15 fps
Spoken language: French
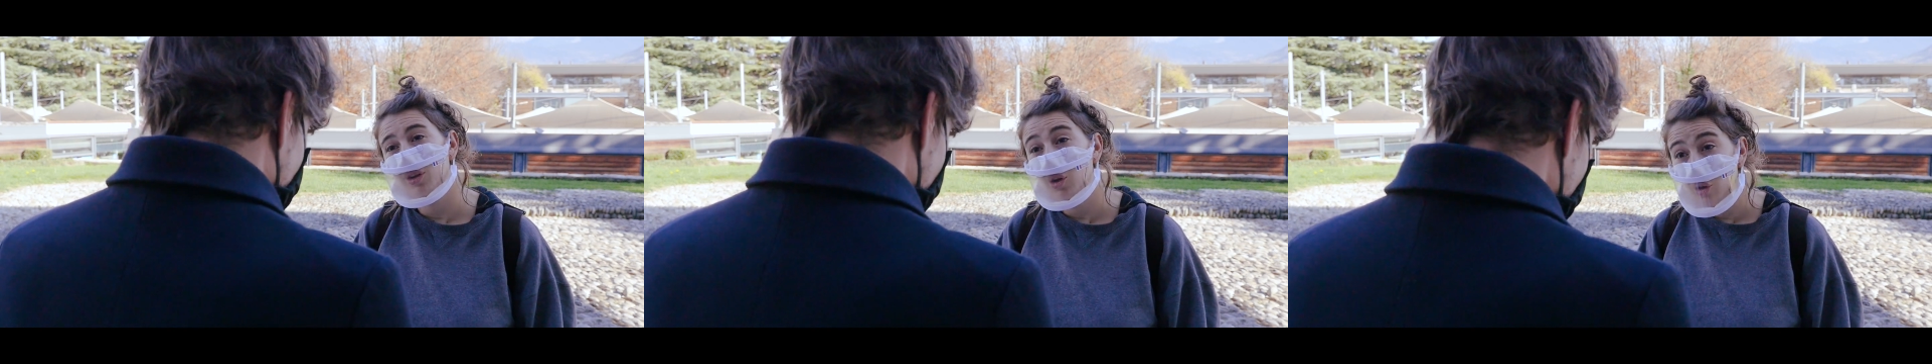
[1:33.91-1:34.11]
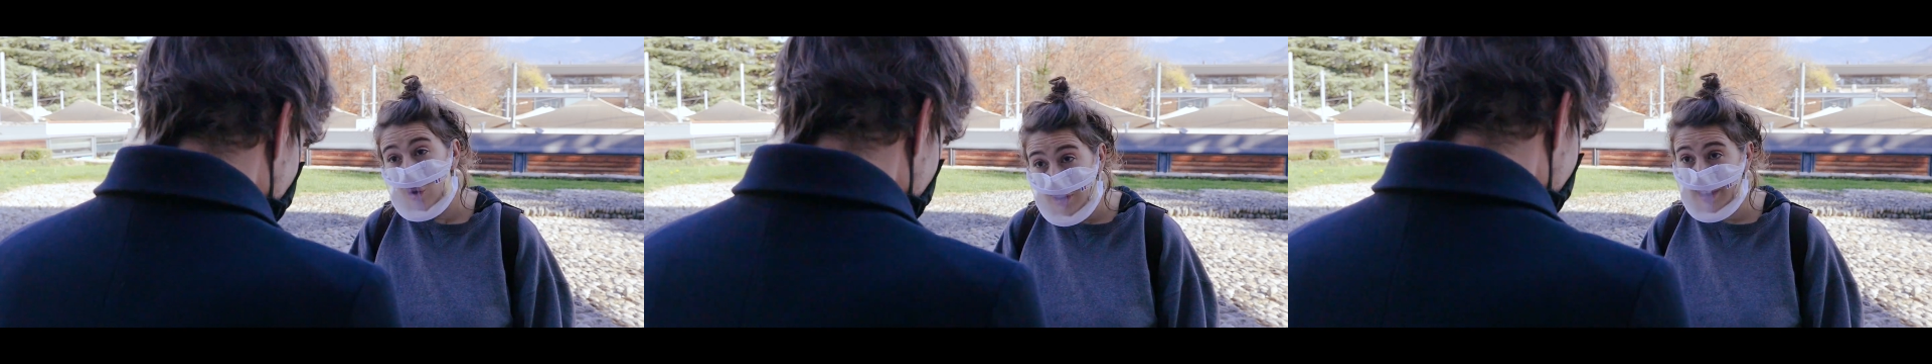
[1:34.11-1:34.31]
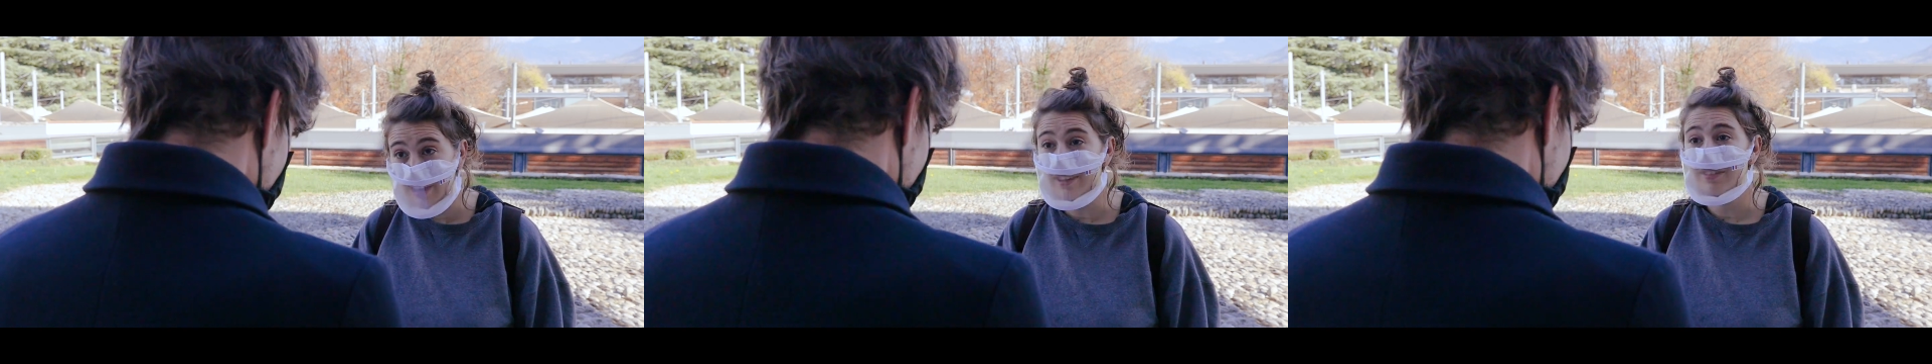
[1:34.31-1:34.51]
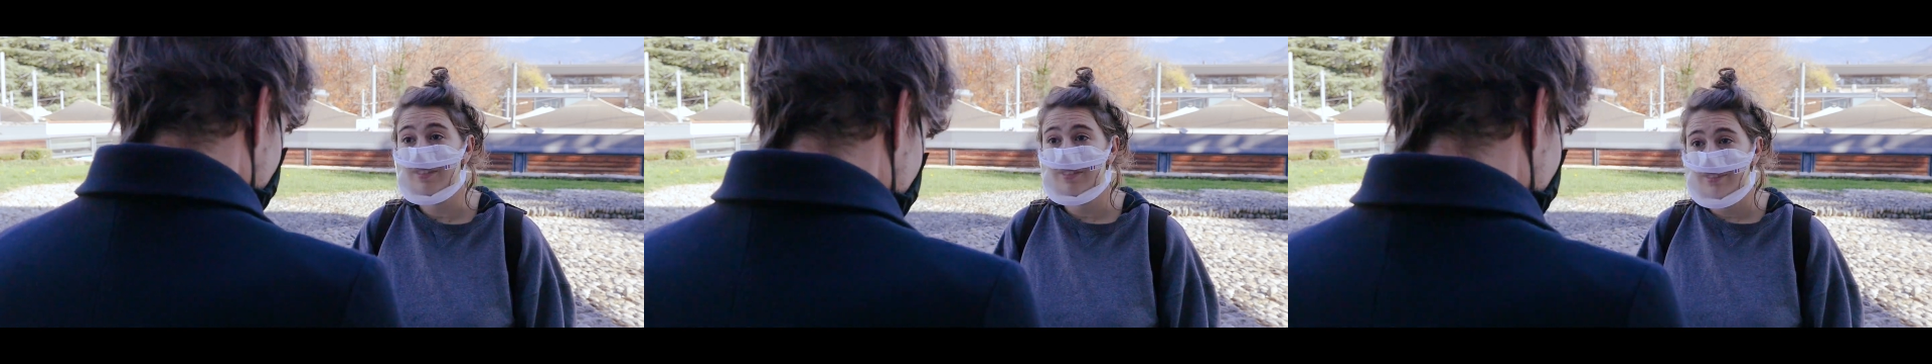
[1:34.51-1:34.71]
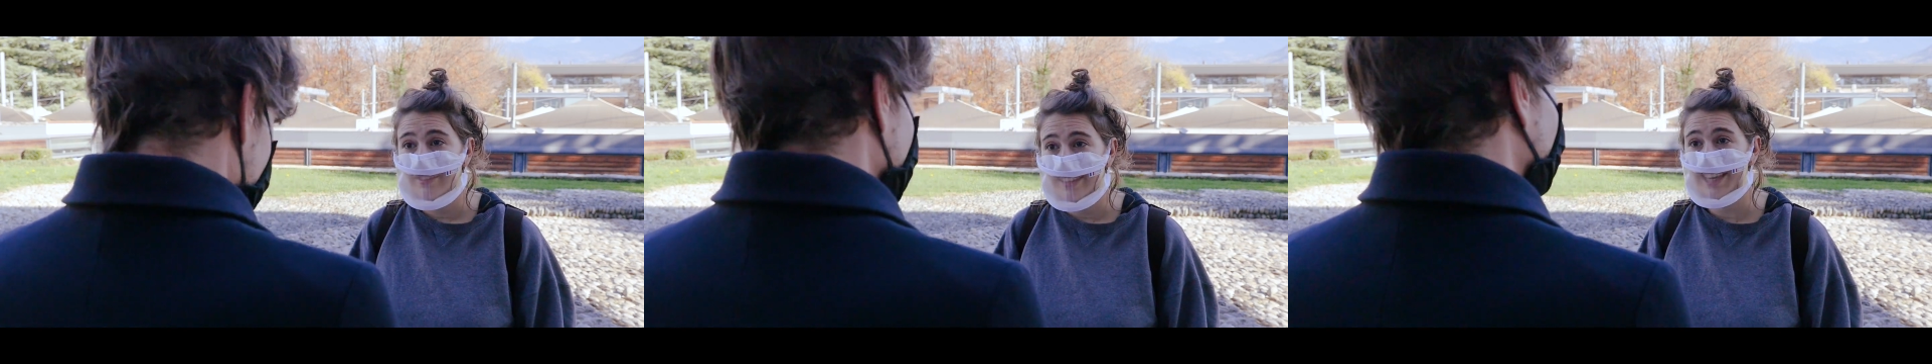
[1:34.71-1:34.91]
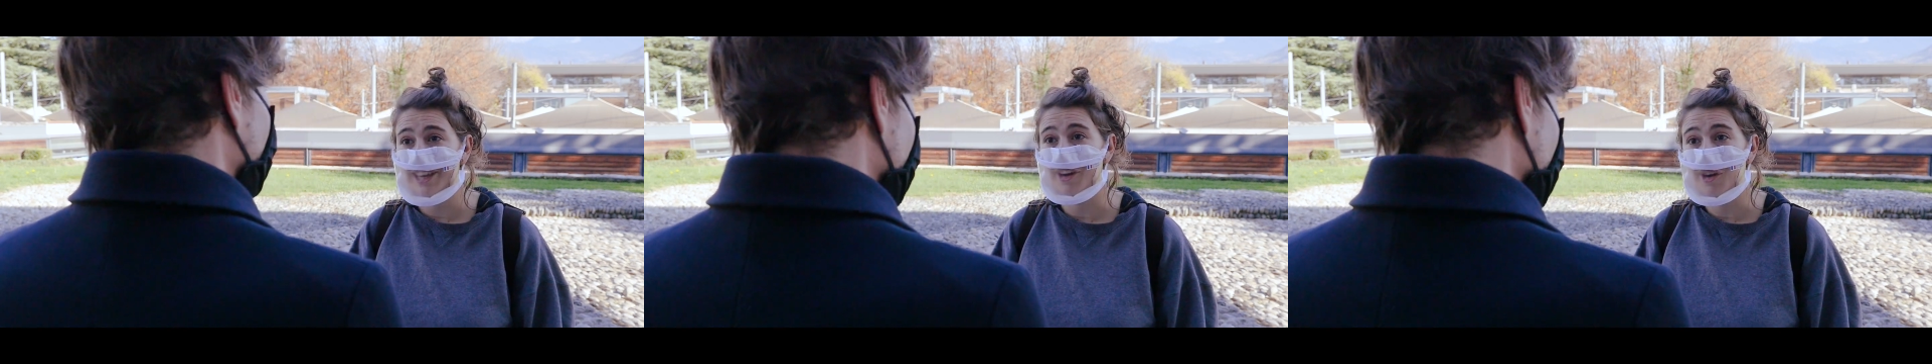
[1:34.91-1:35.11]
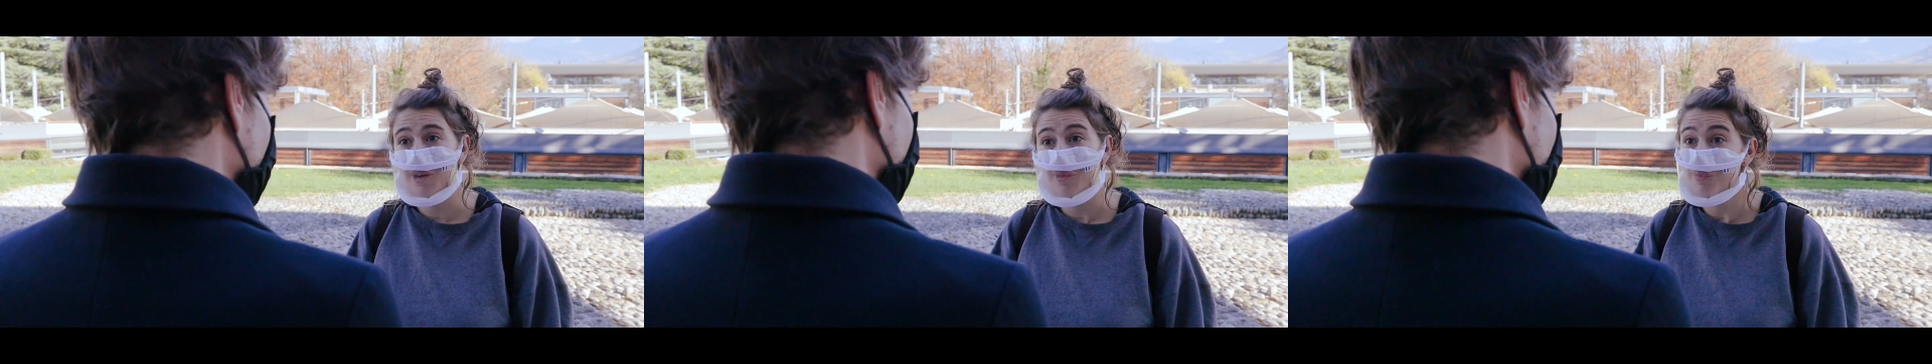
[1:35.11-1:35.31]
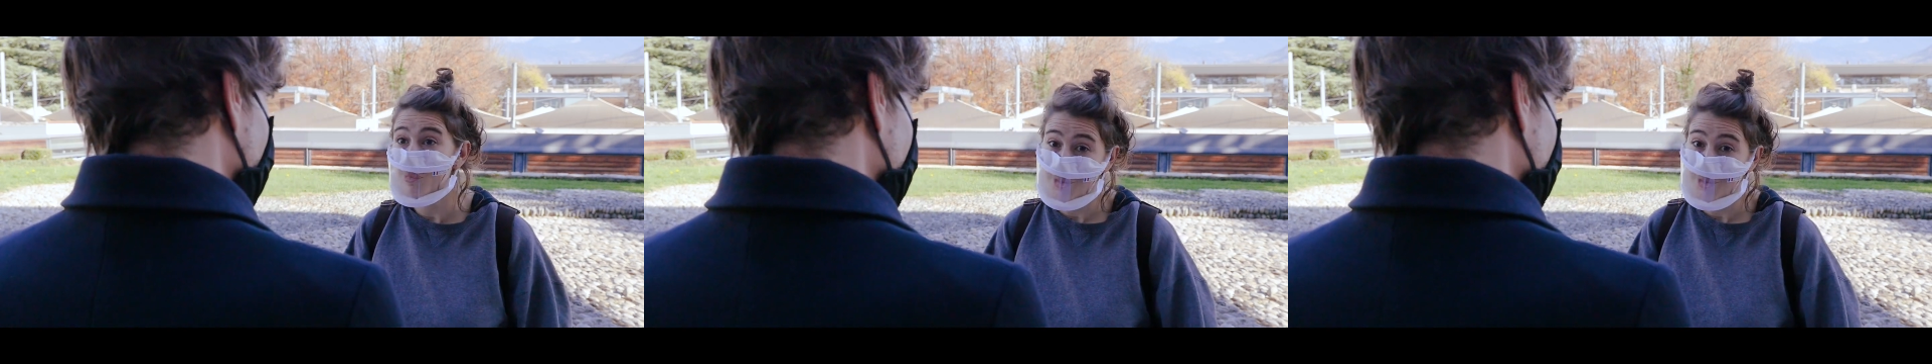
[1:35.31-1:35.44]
Ok. D'accord, Mais